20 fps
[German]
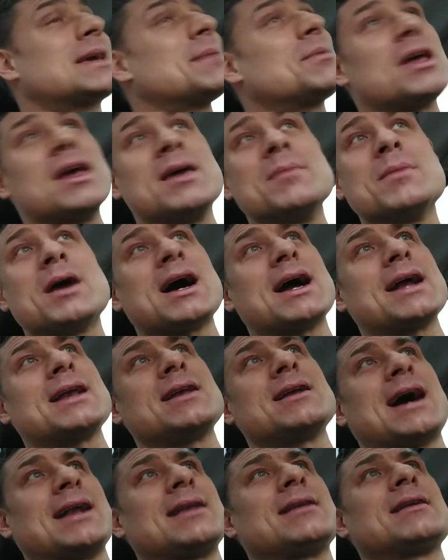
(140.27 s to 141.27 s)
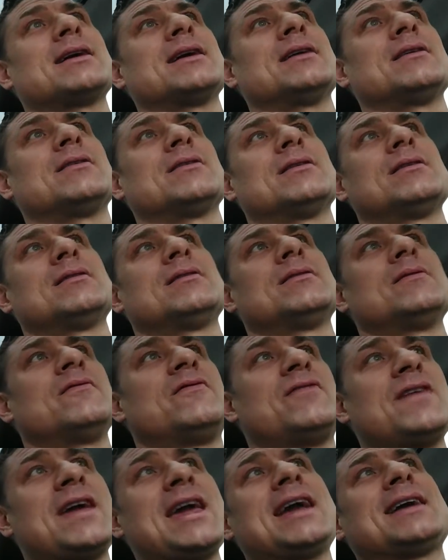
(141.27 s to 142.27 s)
gibt immer einen anderen
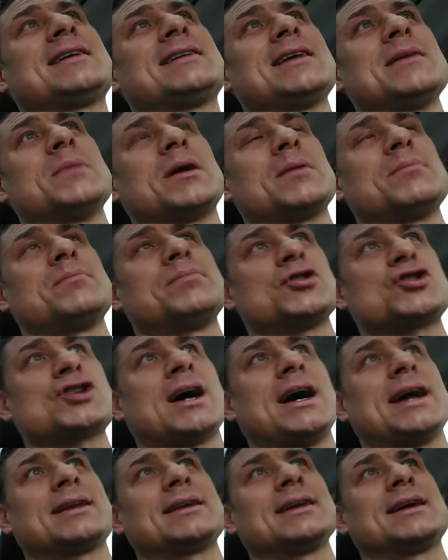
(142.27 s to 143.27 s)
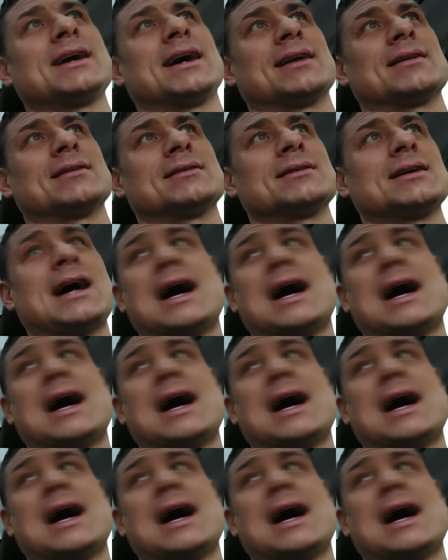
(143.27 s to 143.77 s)
Weg, den man beschreiten kann.